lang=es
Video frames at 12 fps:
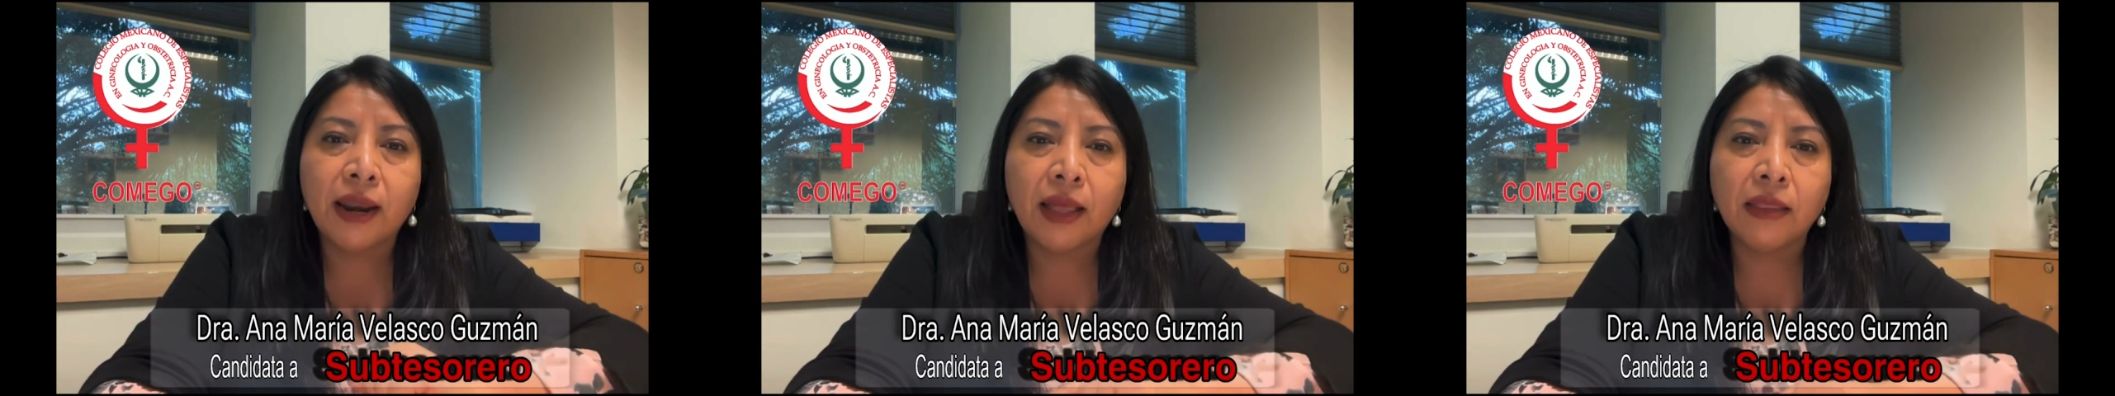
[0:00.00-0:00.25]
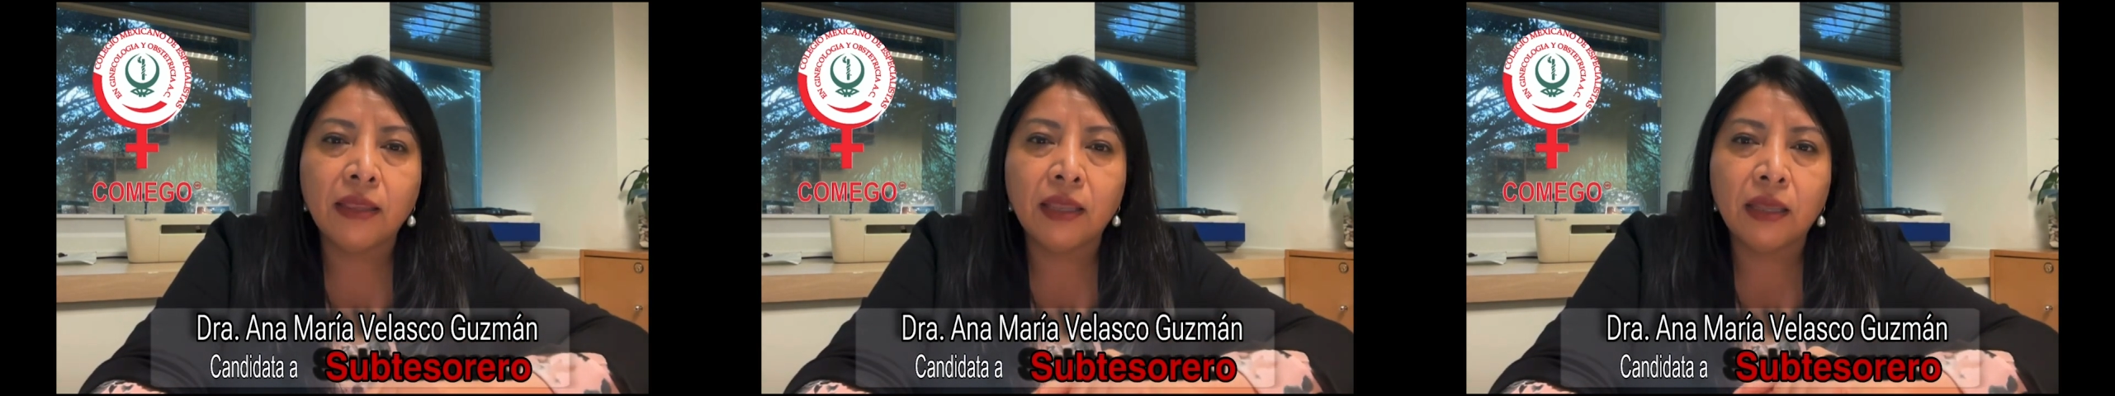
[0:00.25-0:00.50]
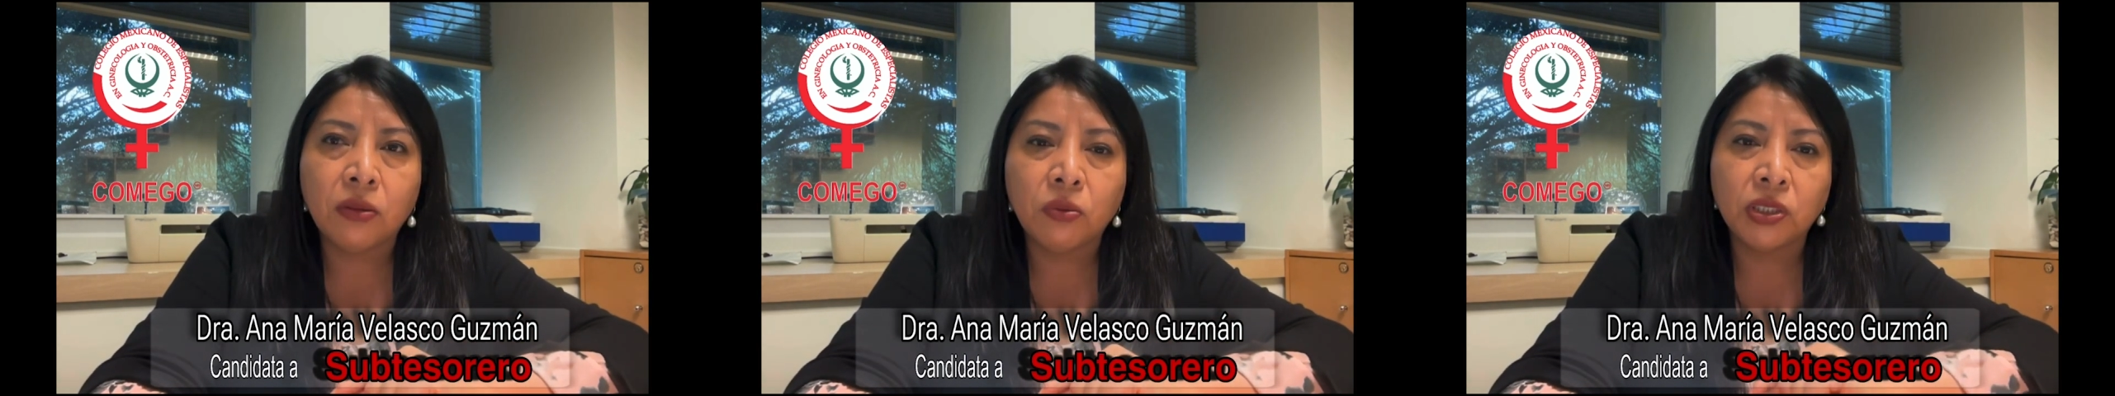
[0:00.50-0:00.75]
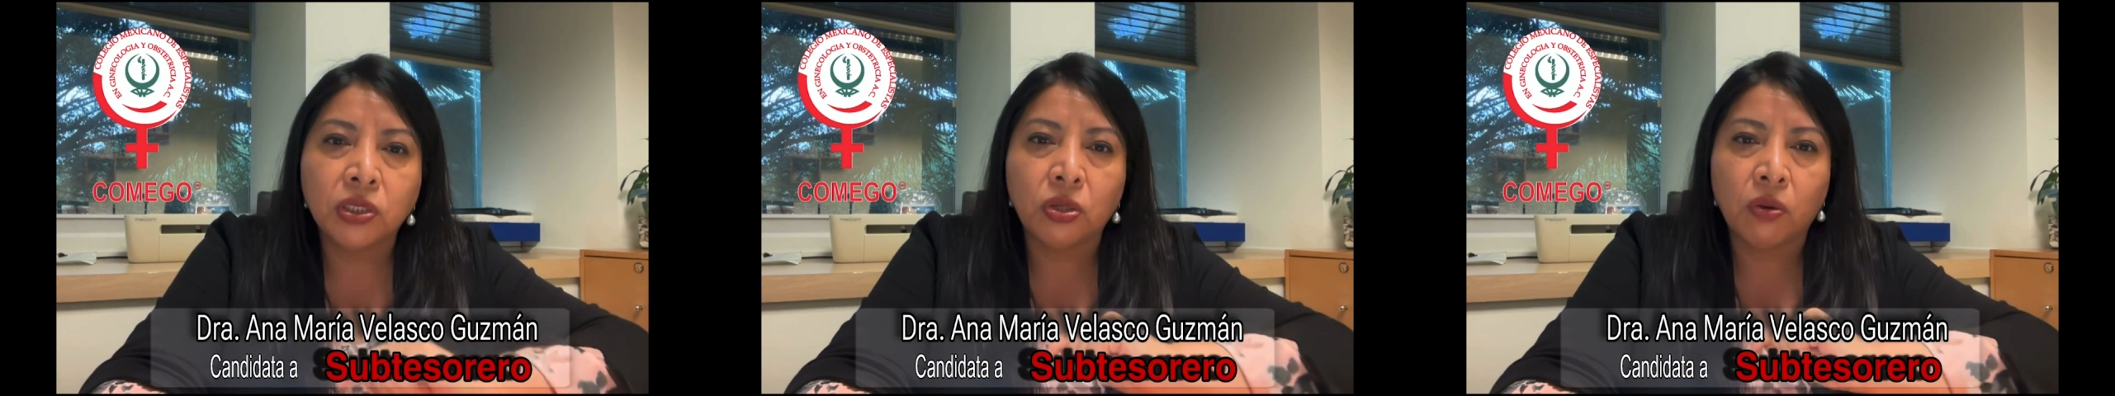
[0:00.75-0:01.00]
grande de
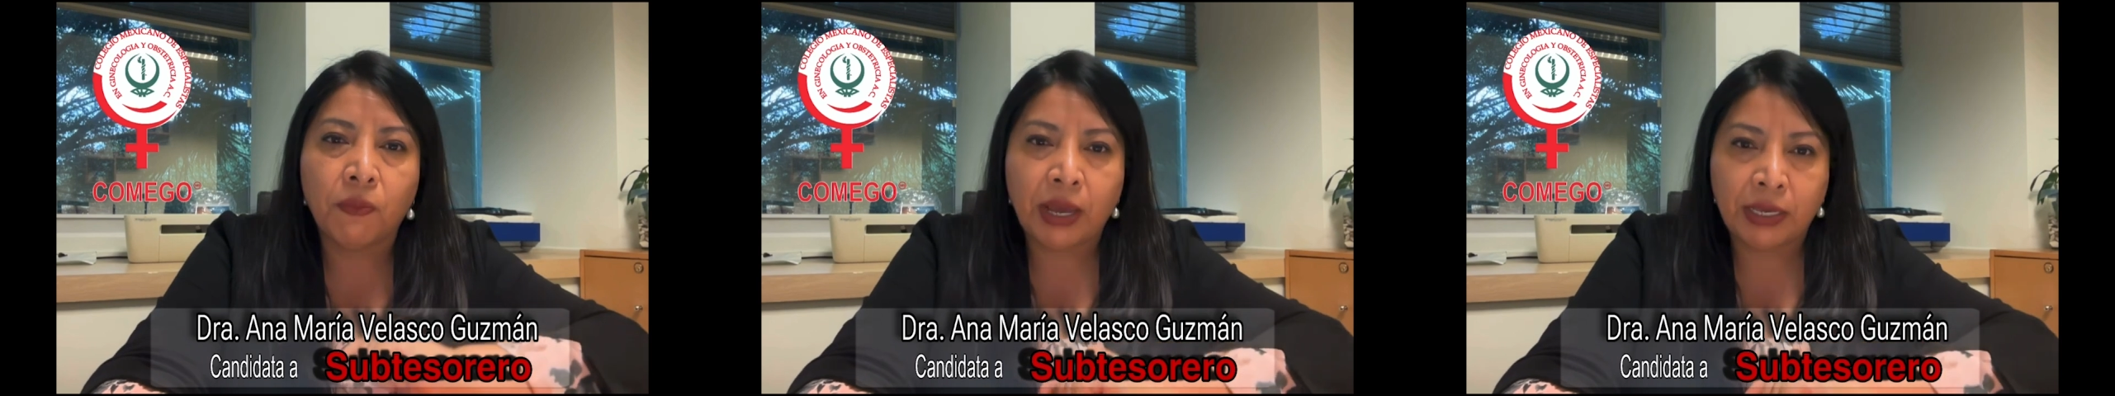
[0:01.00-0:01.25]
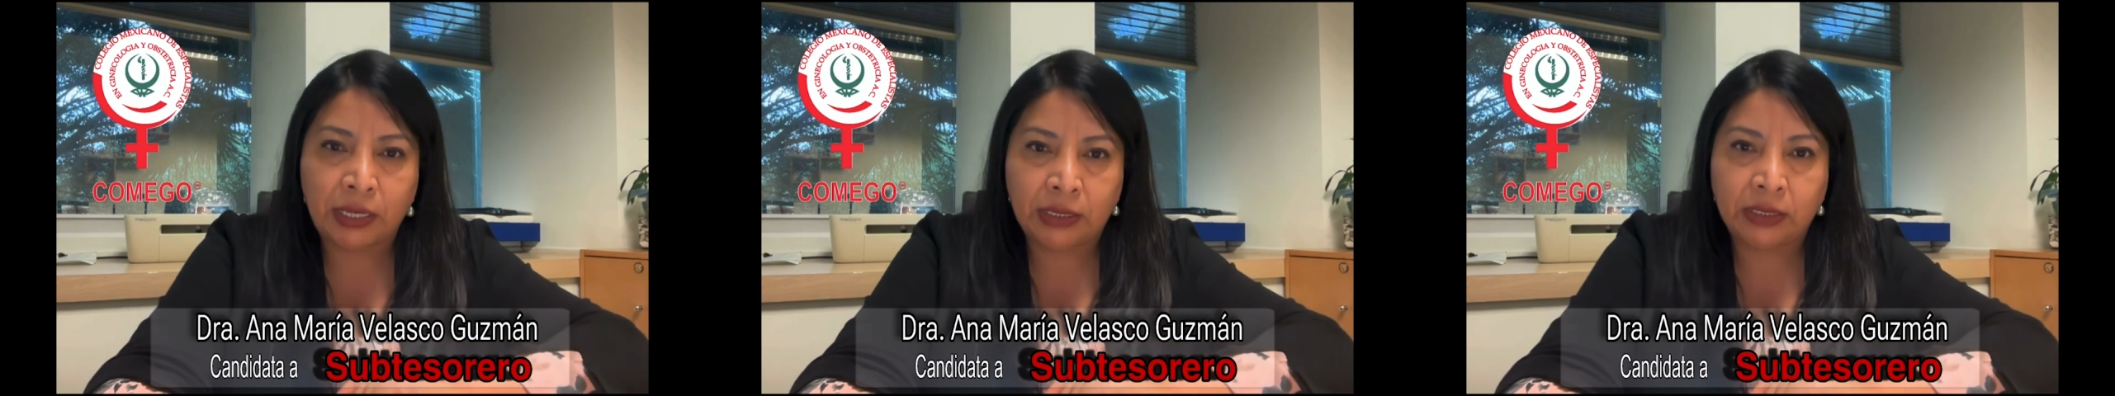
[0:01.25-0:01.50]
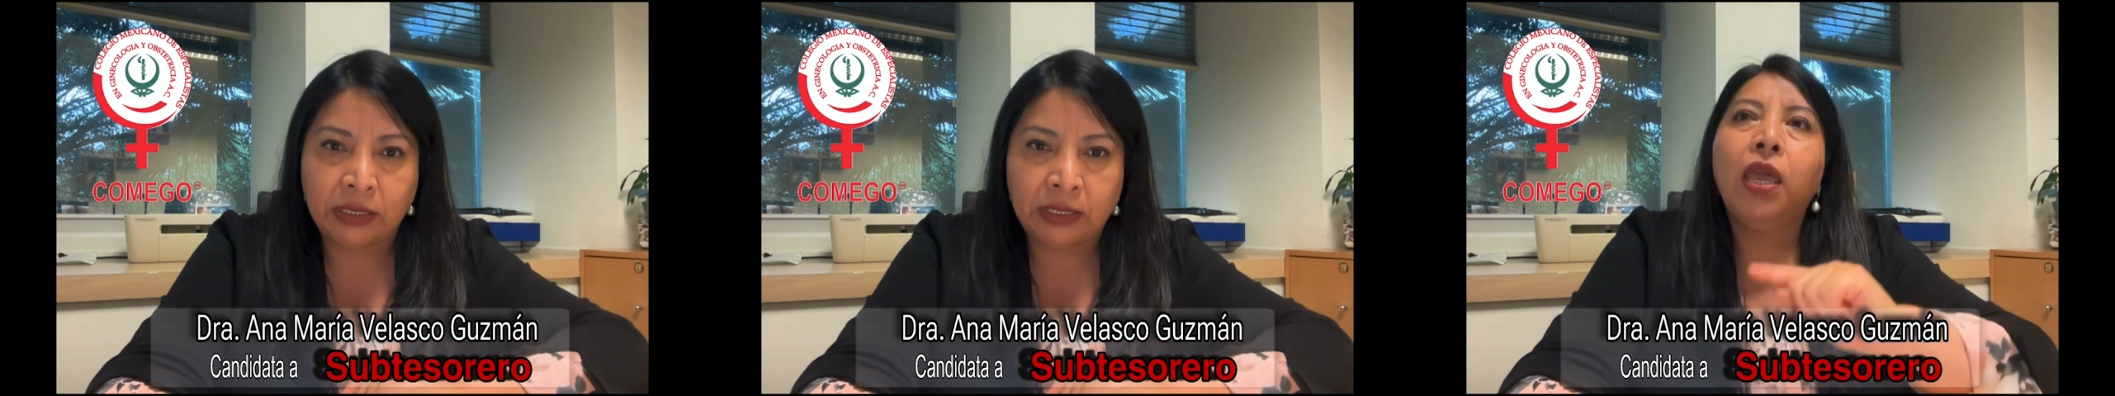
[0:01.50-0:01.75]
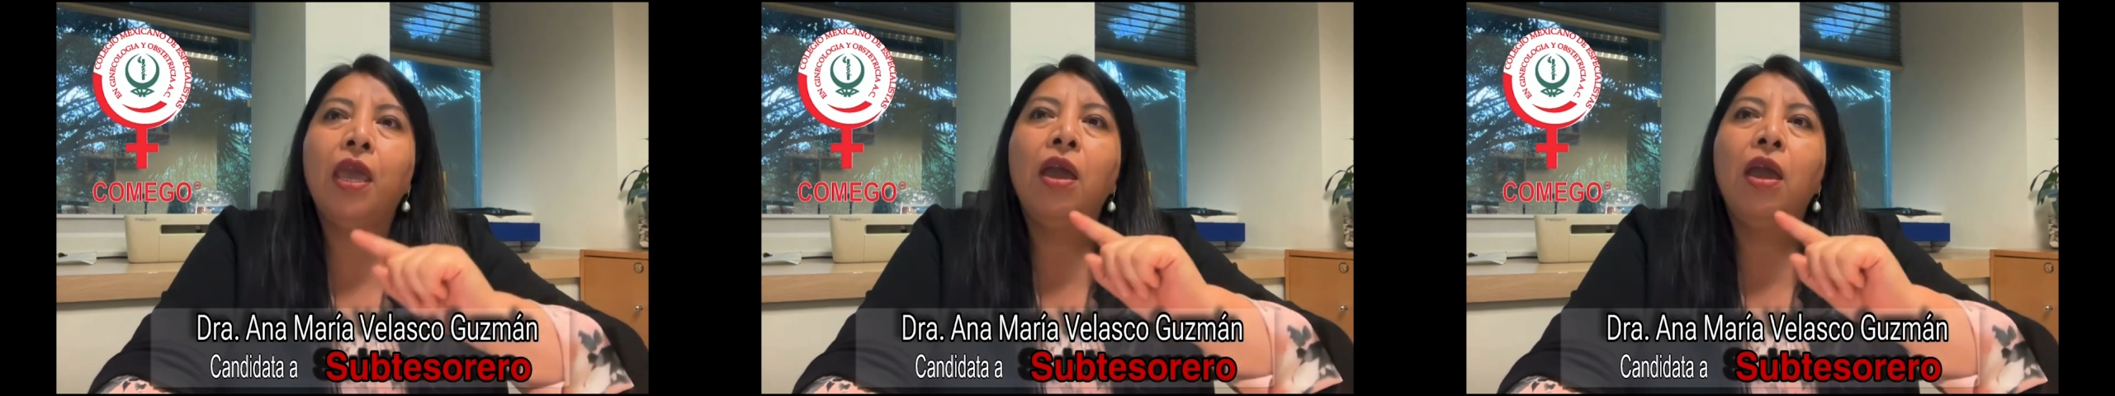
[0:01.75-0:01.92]
nuestro país